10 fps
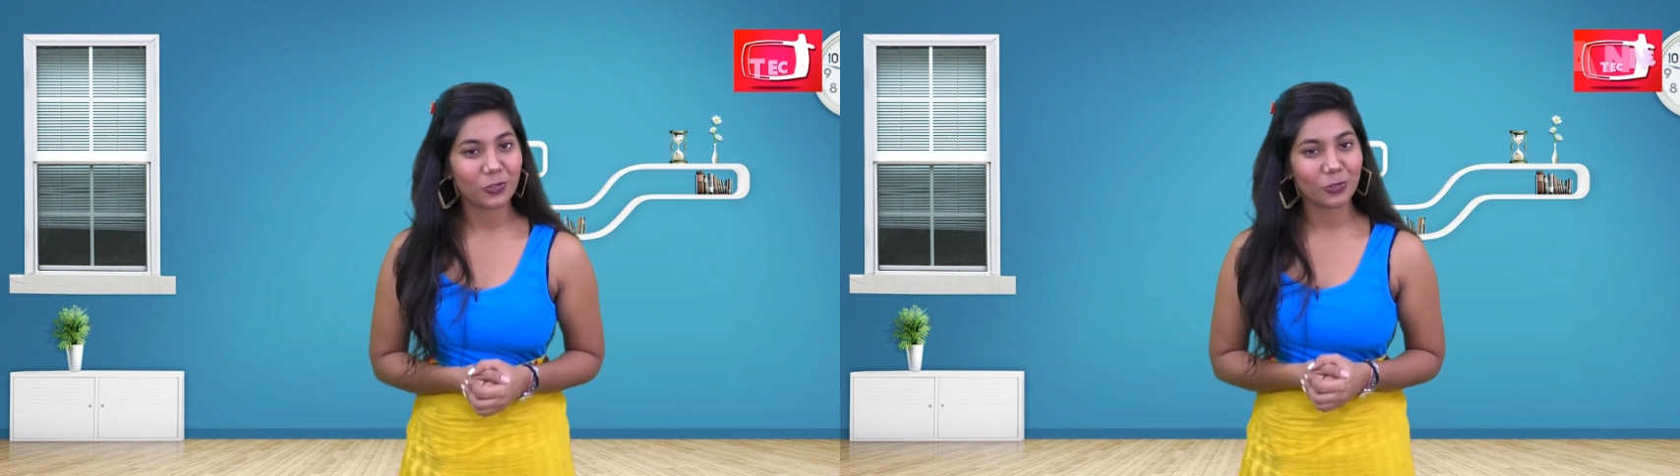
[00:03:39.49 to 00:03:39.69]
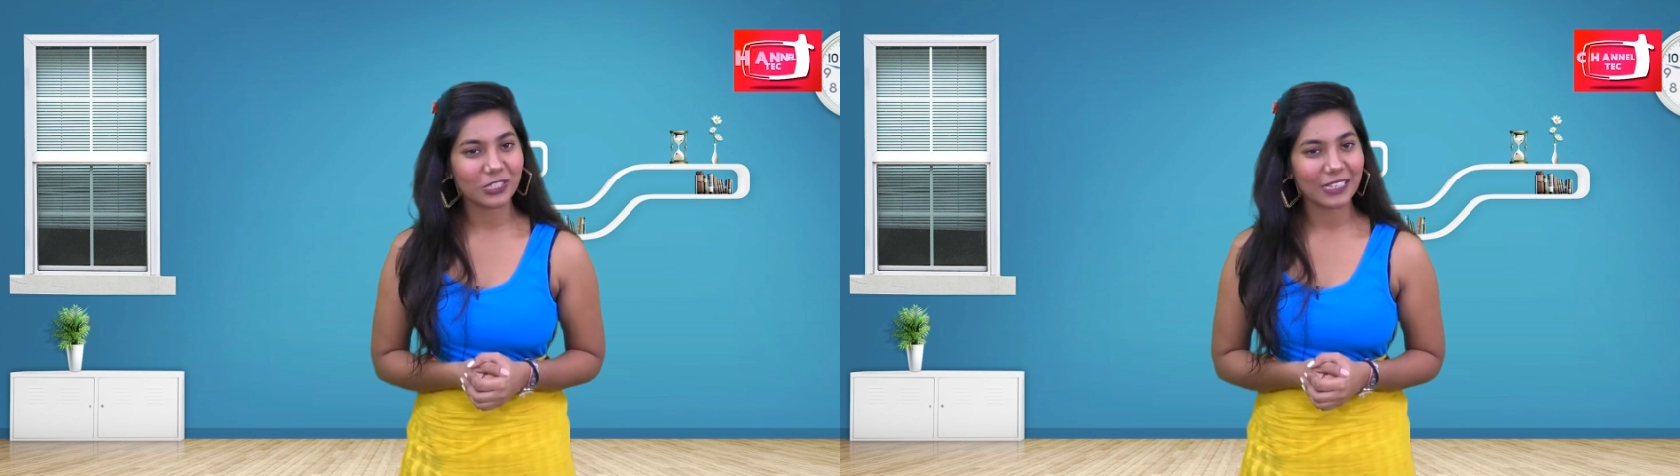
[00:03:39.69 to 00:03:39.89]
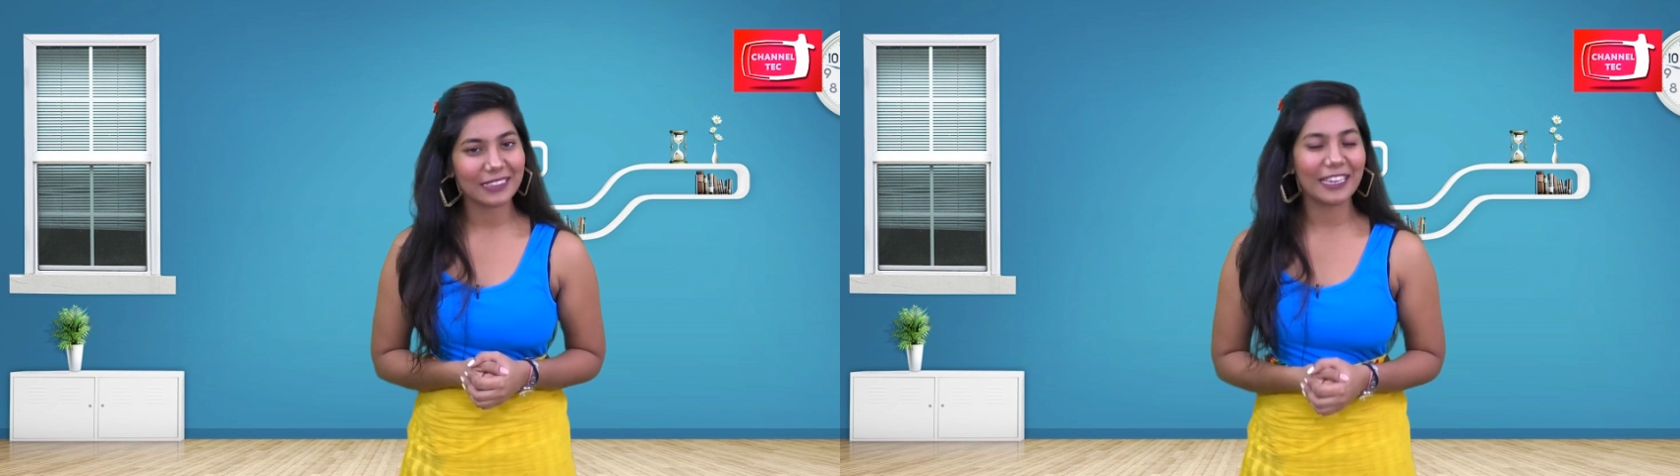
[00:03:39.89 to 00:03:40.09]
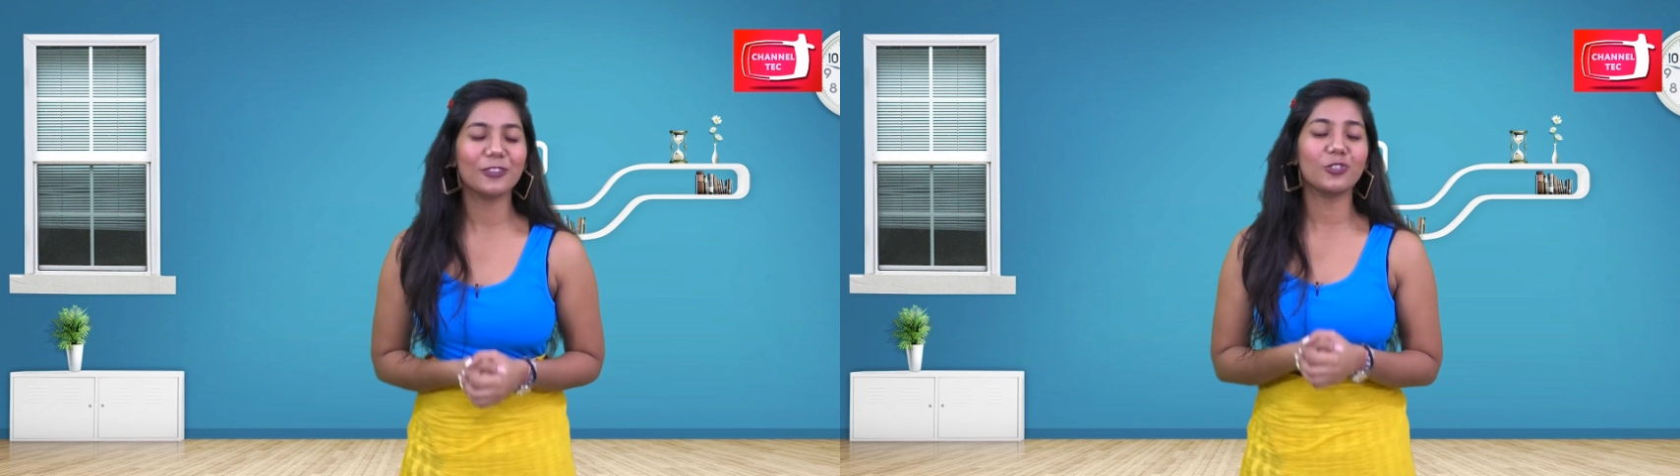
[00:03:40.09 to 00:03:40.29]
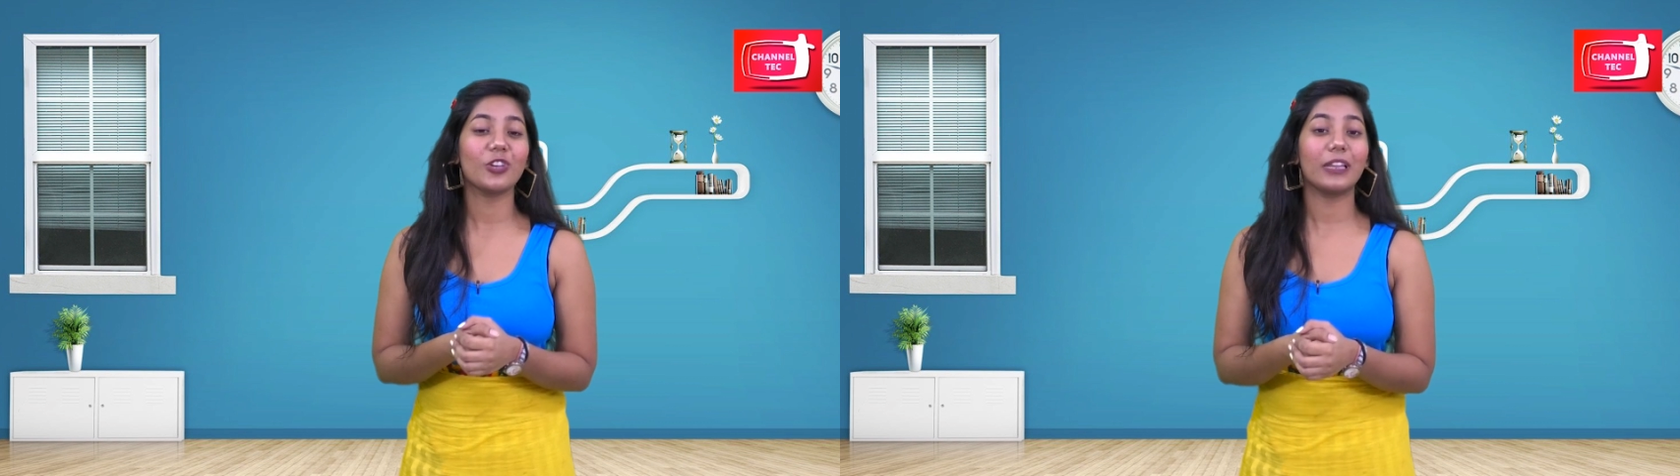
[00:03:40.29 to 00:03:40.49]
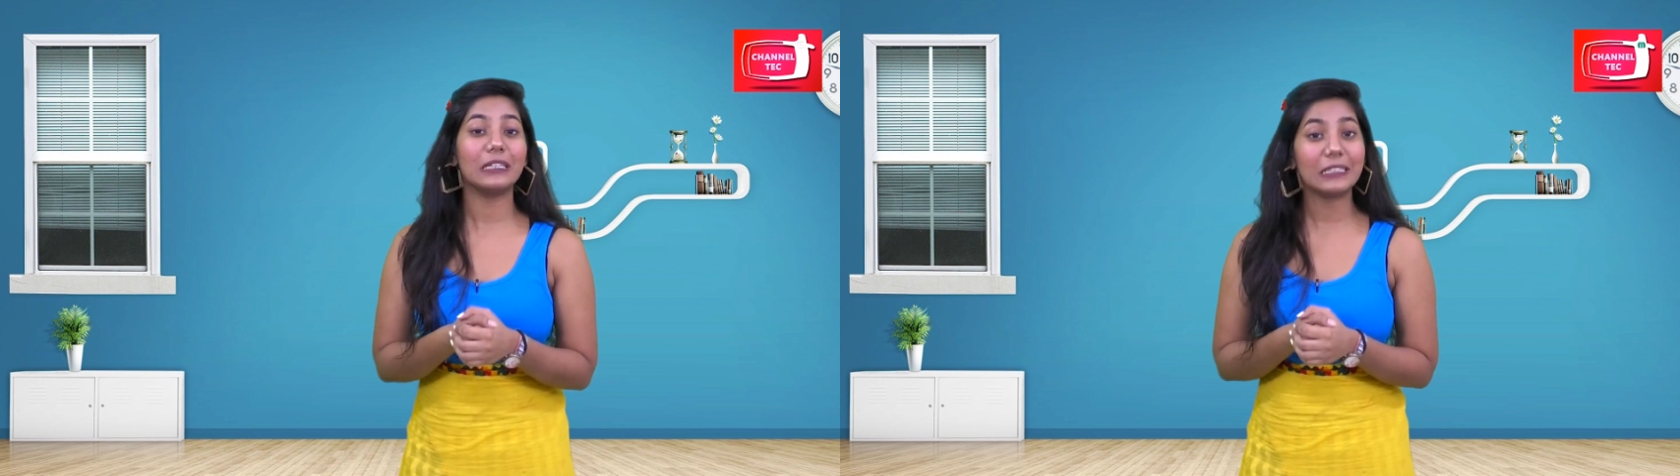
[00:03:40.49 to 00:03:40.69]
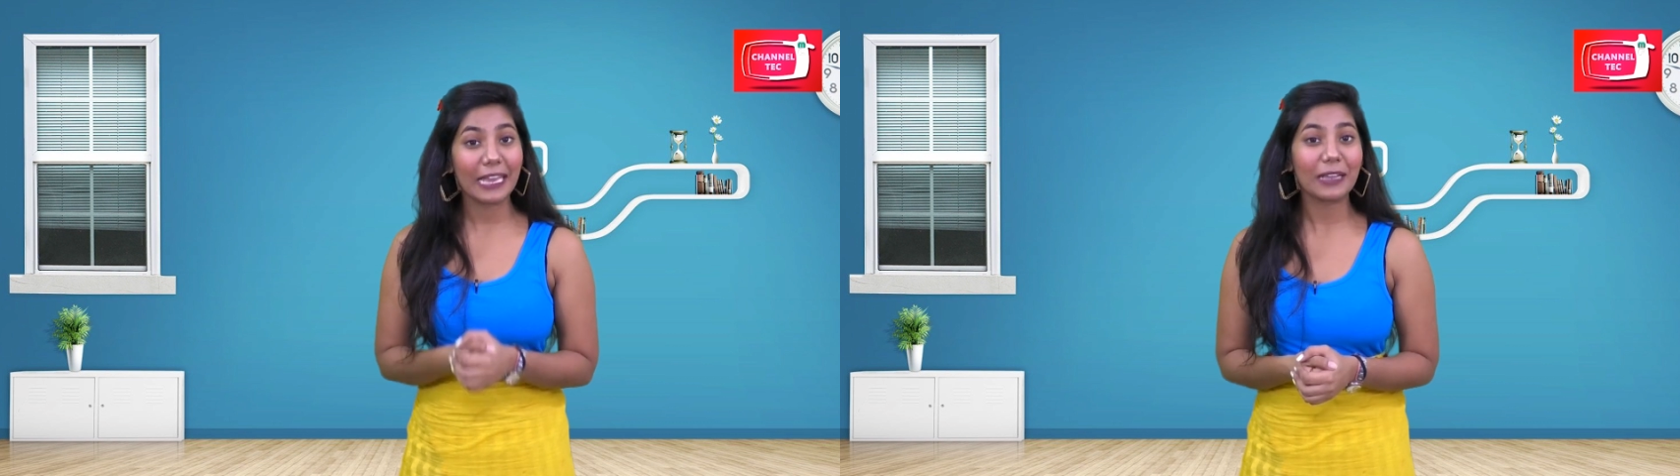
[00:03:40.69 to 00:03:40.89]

जुड़ सकते हैं तो चैनल